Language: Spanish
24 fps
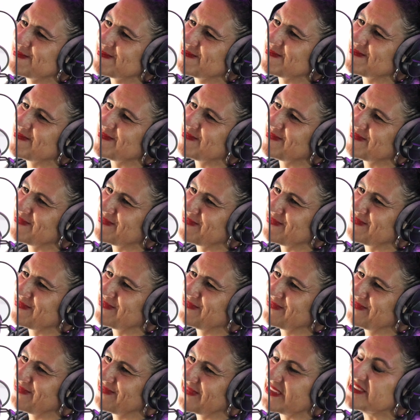tienes que
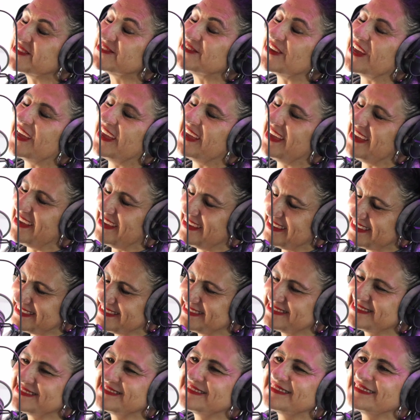vivir,
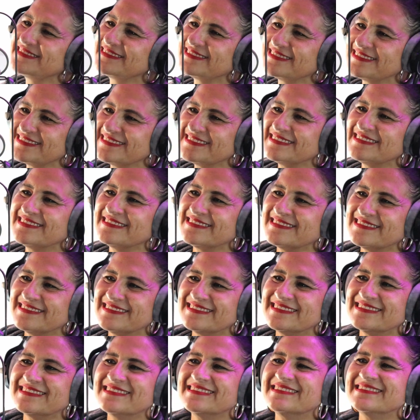tienes que vivirlo.
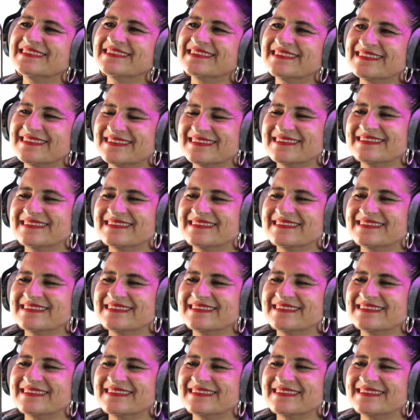Y estamos